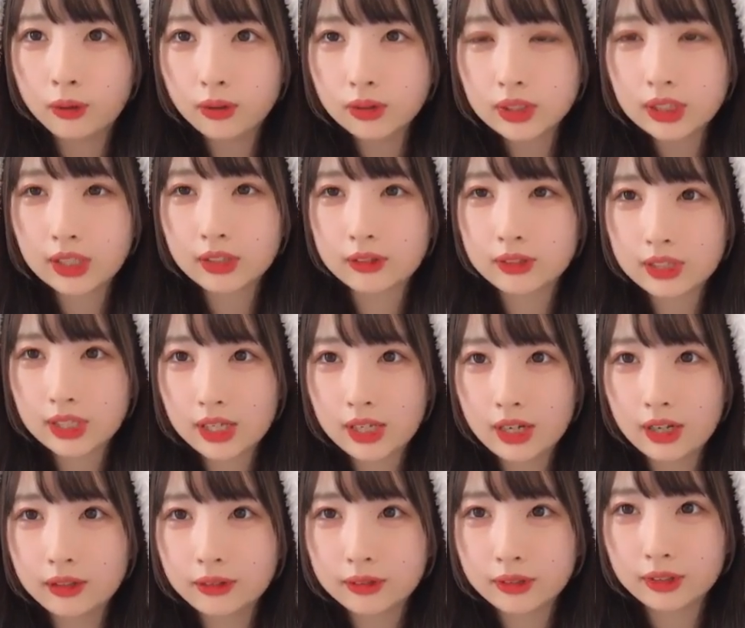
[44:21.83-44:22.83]
こちゃんの
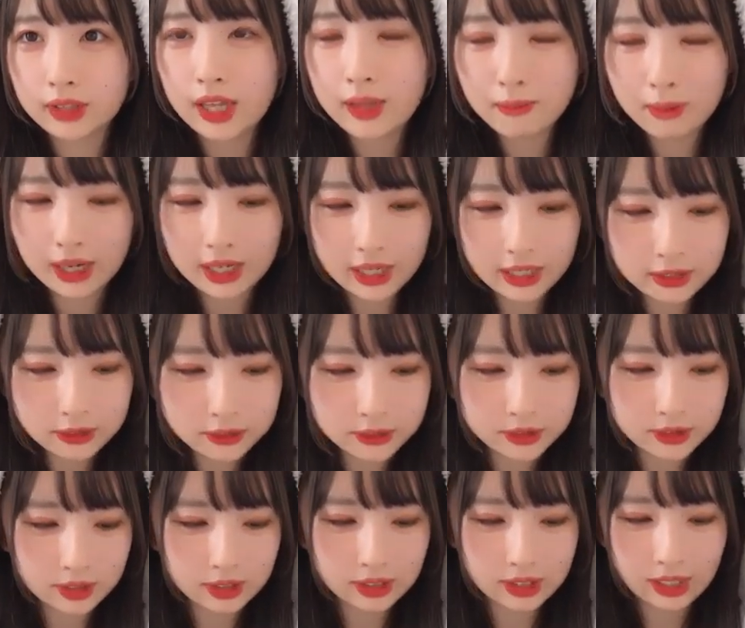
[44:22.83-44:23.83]
セーラー服え魔界の
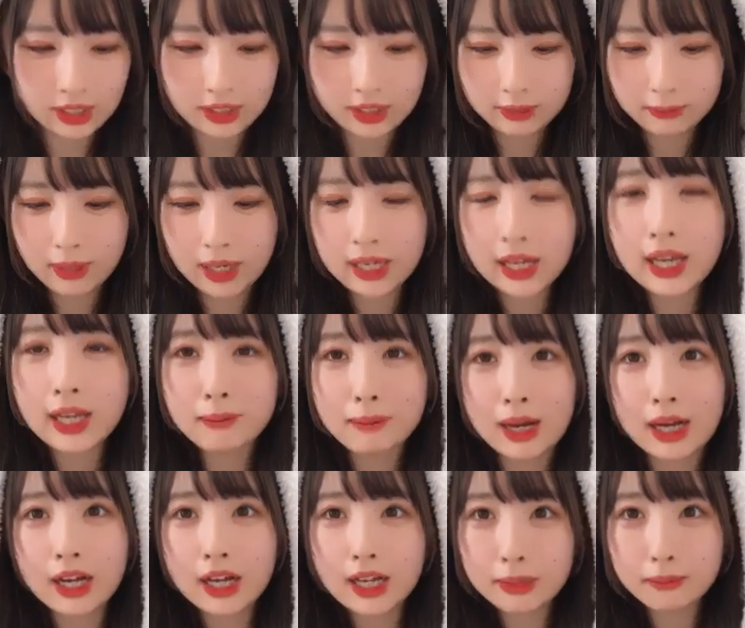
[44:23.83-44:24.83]
服着たい魔界
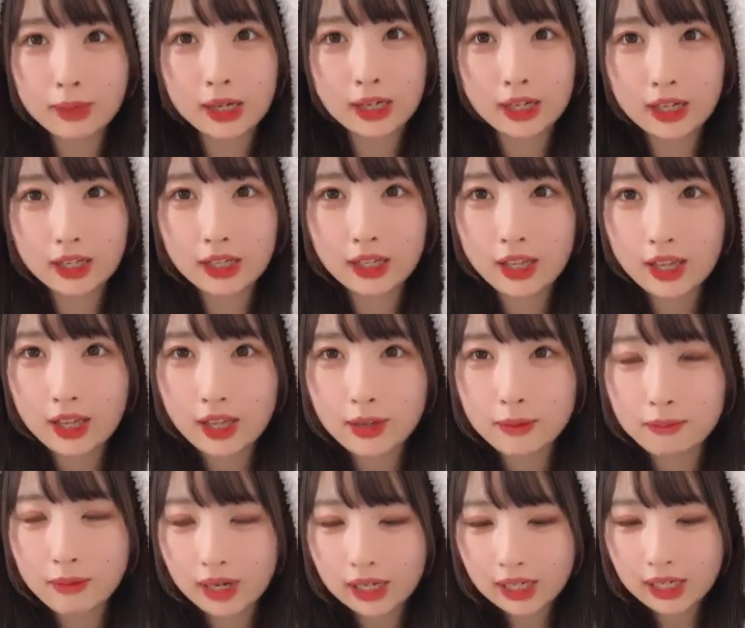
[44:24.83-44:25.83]
魔界魔界
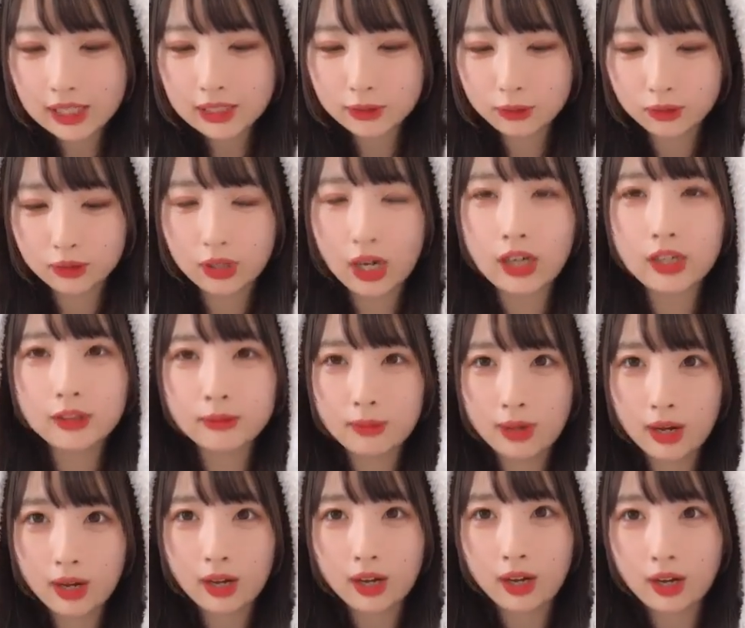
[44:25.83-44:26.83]
魔界族悪
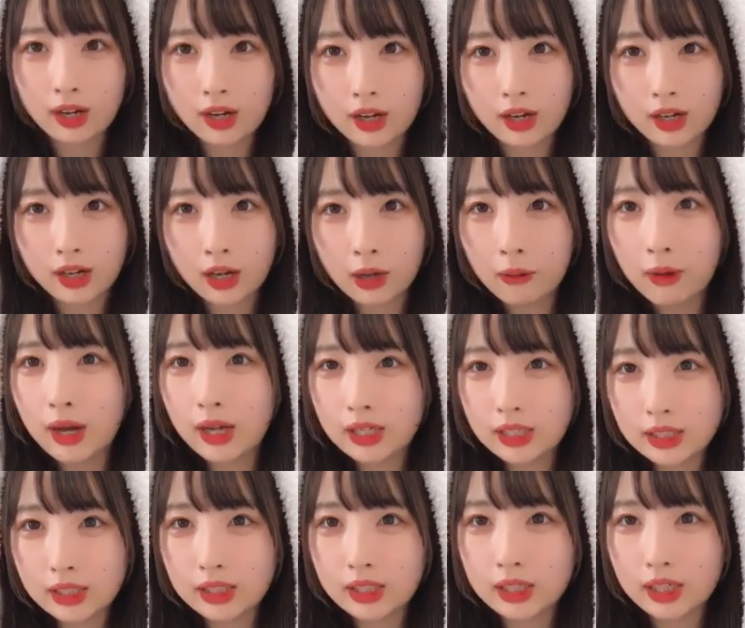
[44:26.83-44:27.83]
魔かわい
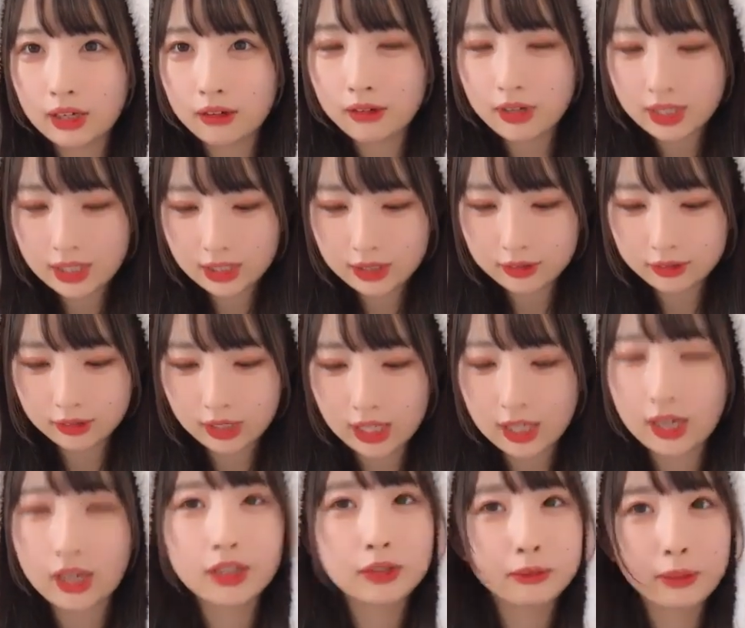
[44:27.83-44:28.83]
いかわいくな
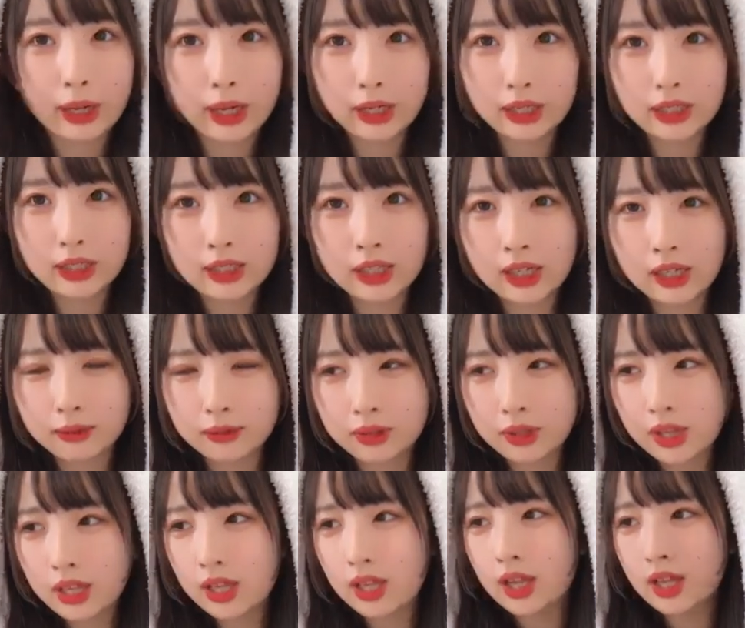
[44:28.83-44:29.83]
い悪魔がいいなんか
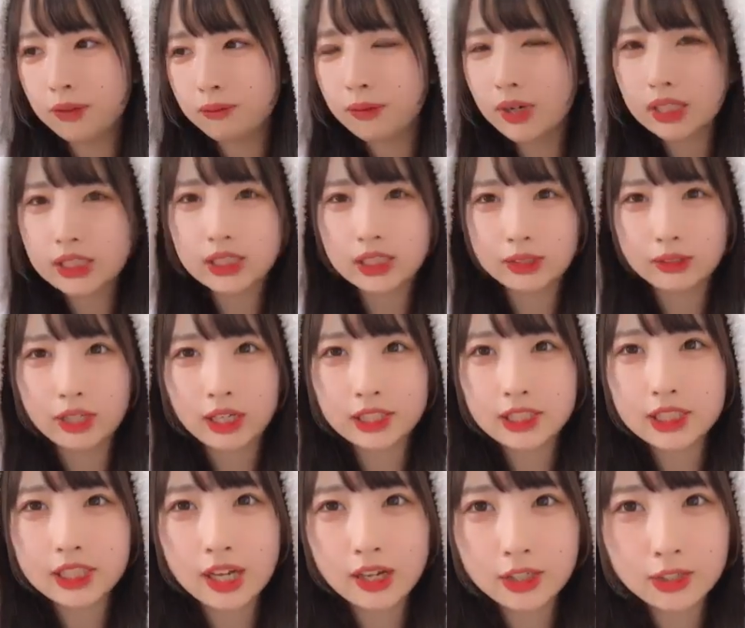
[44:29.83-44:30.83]

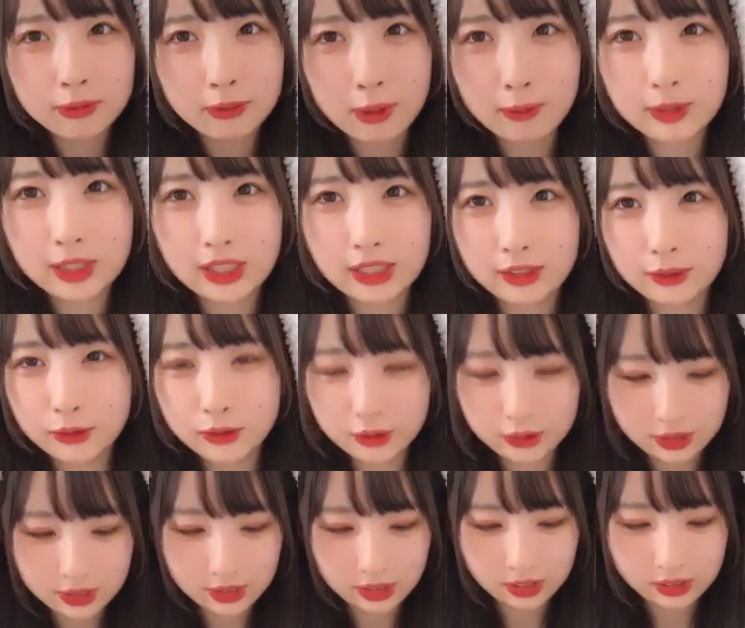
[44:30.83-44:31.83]
マジガチ悪魔みたいな服
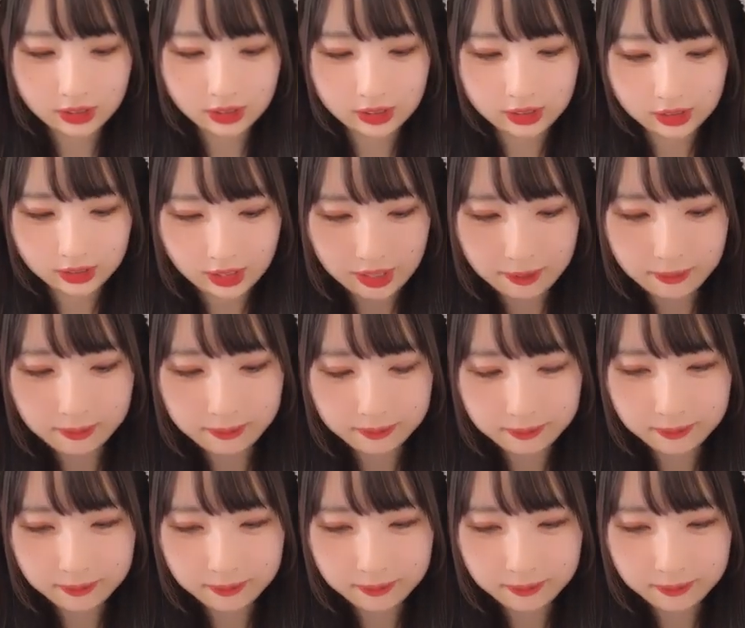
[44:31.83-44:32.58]
着たいなんかね